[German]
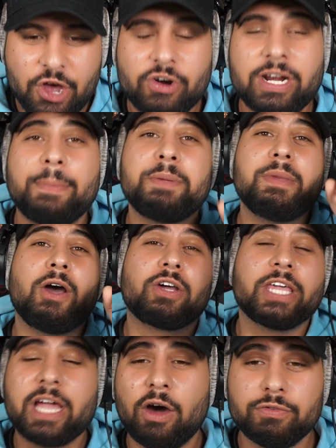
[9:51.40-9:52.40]
und habe ihn mir auch
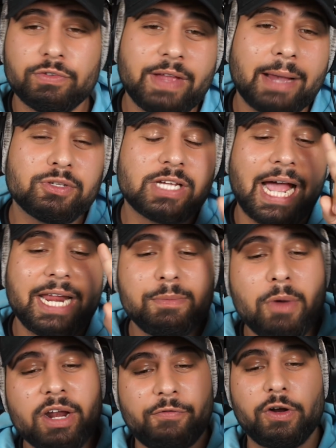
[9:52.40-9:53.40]
gekauft. Und wir haben sogar eine
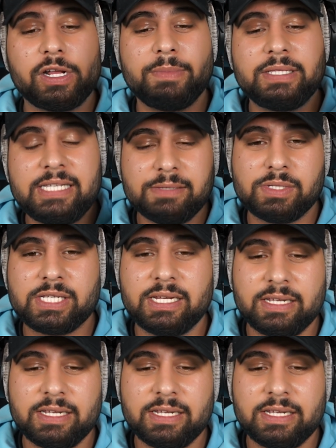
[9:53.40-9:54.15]
Mörderfolge mit diesem Skin